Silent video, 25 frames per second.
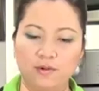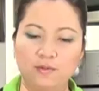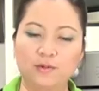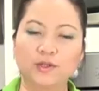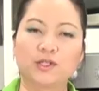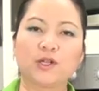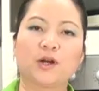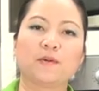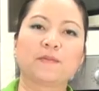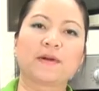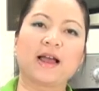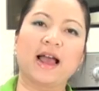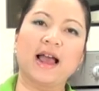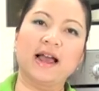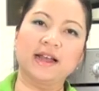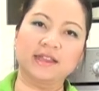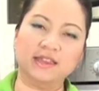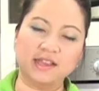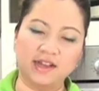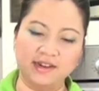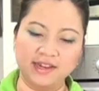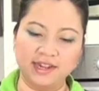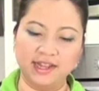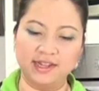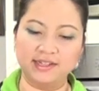คุณผู้ชมคะ
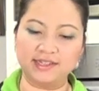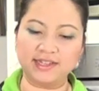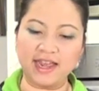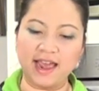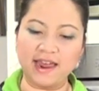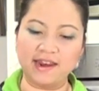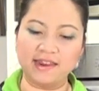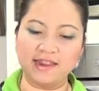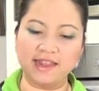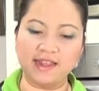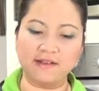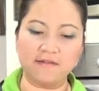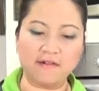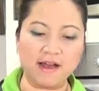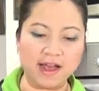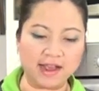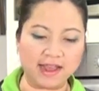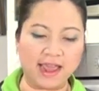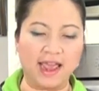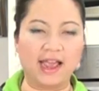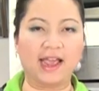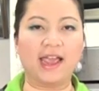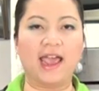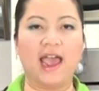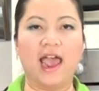ตอนนี้เส้นที่ว่า
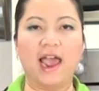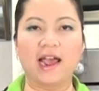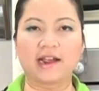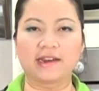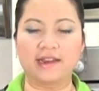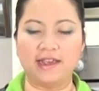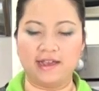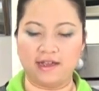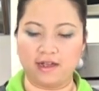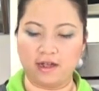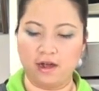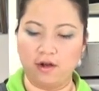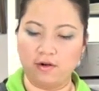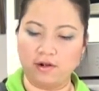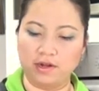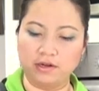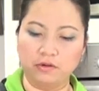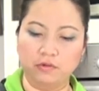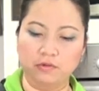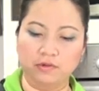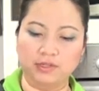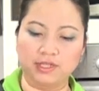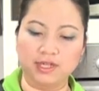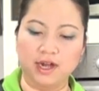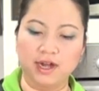แข็งๆเนี่ยเขาก็
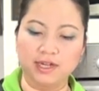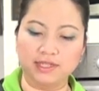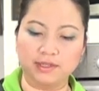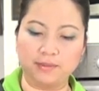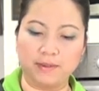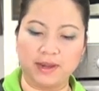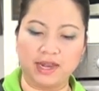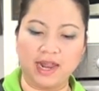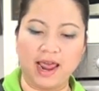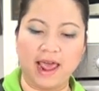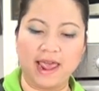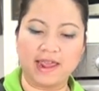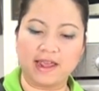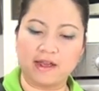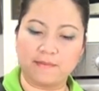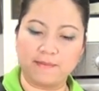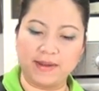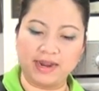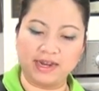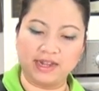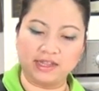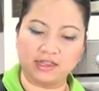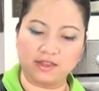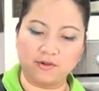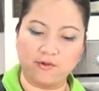ดูดซอสผัดไทยเข้า
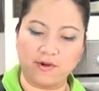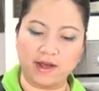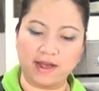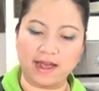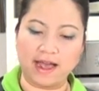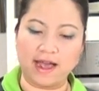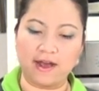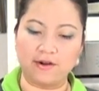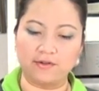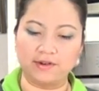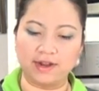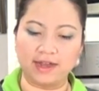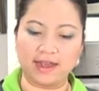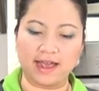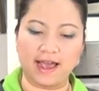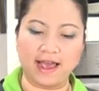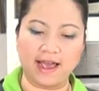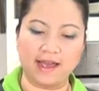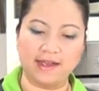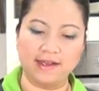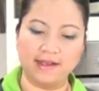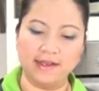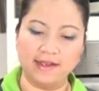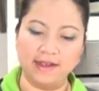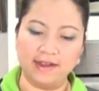ไปในตัวเขานะ
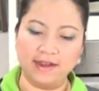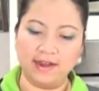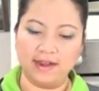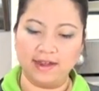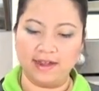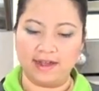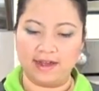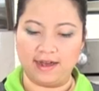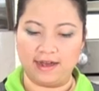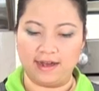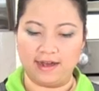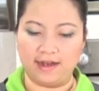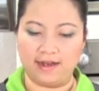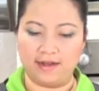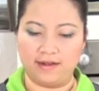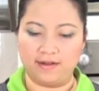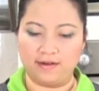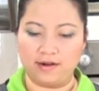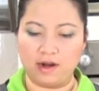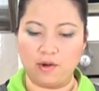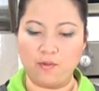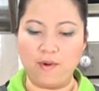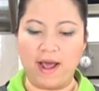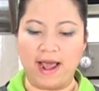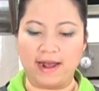คะ
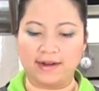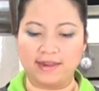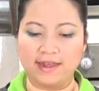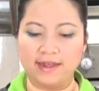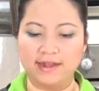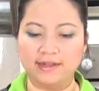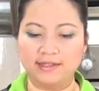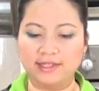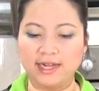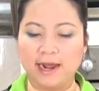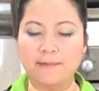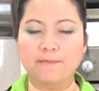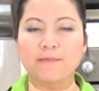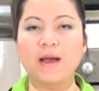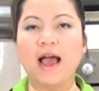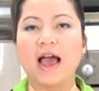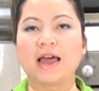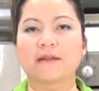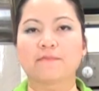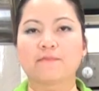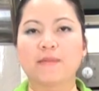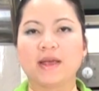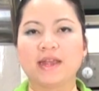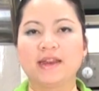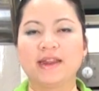ระหว่างที่เชฟ
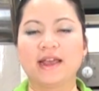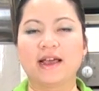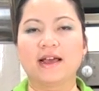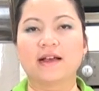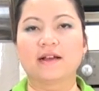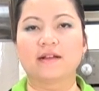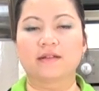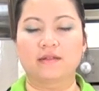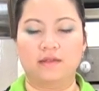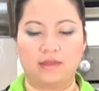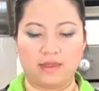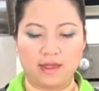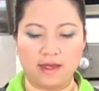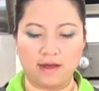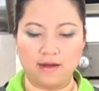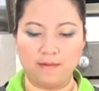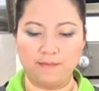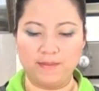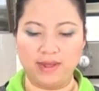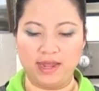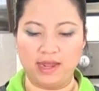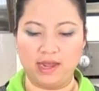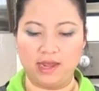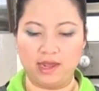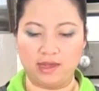ผัดไปเนี่ยก็
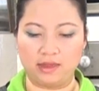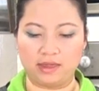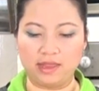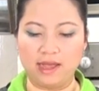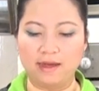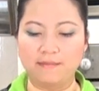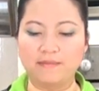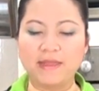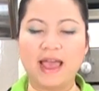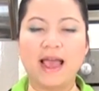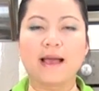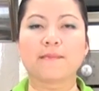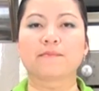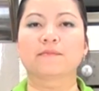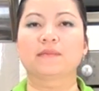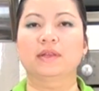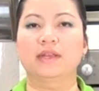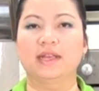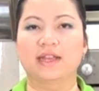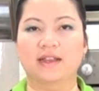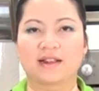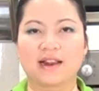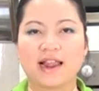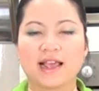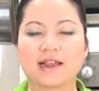มีเติม
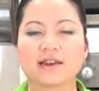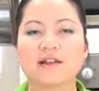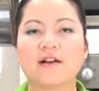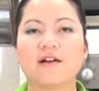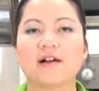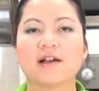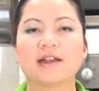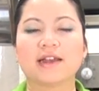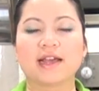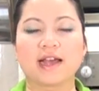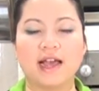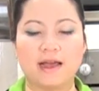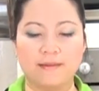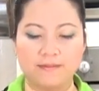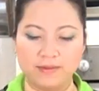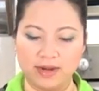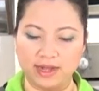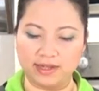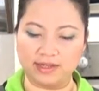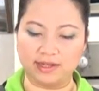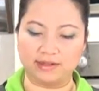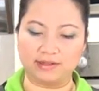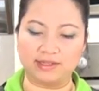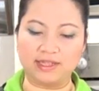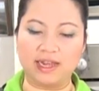น้ำอีกเล็กน้อยนะคะ
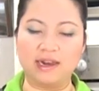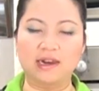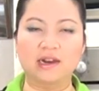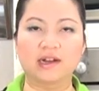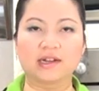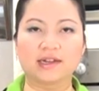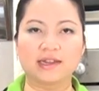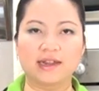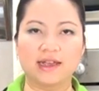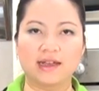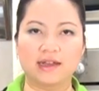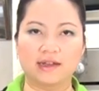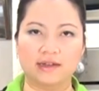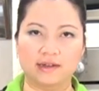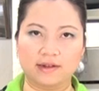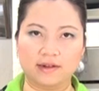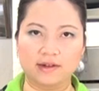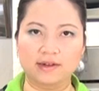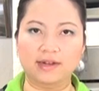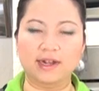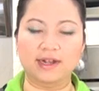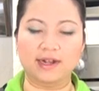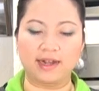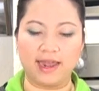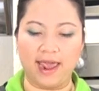เนื่องจากเส้นล็อตเนี่ย
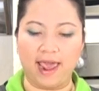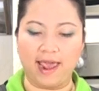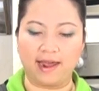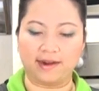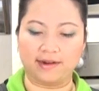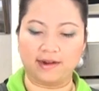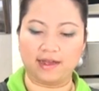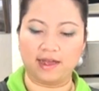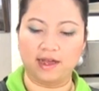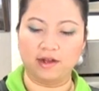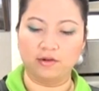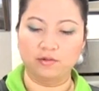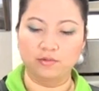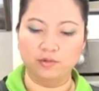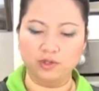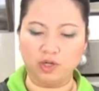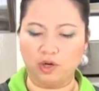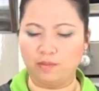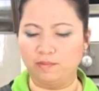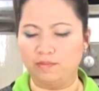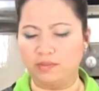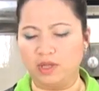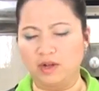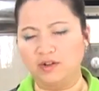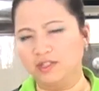ค่อนข้างแข็งนะคะคุณผู้
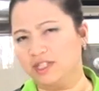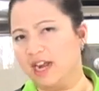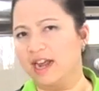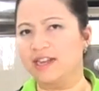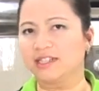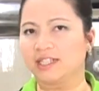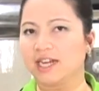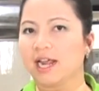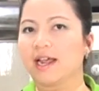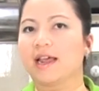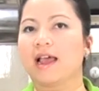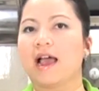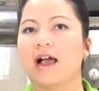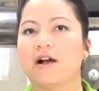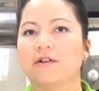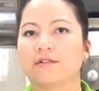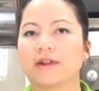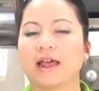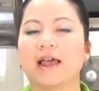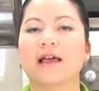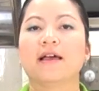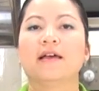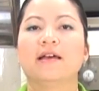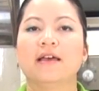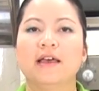ชมต้องใช้เช็คเอา
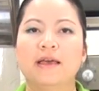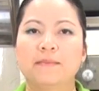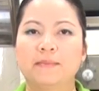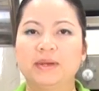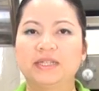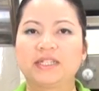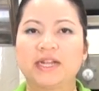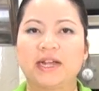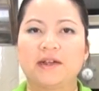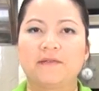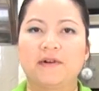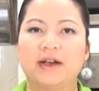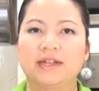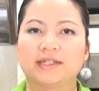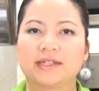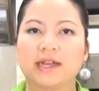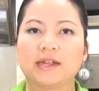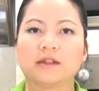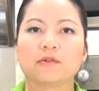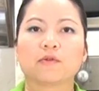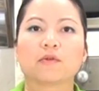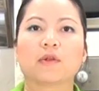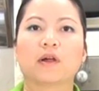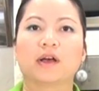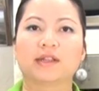นะไม่ใช่ว่า
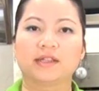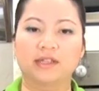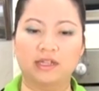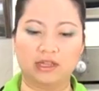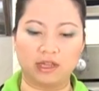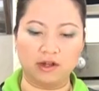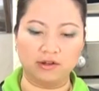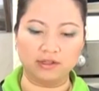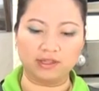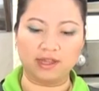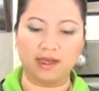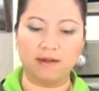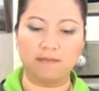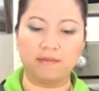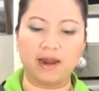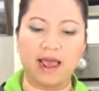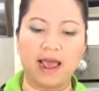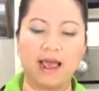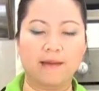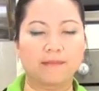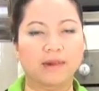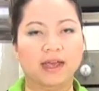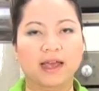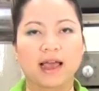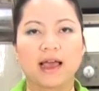เส้นทุกล็อตจะต้องเติม
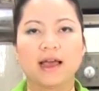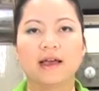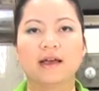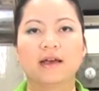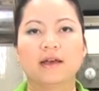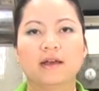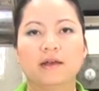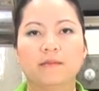น้ำนะคะ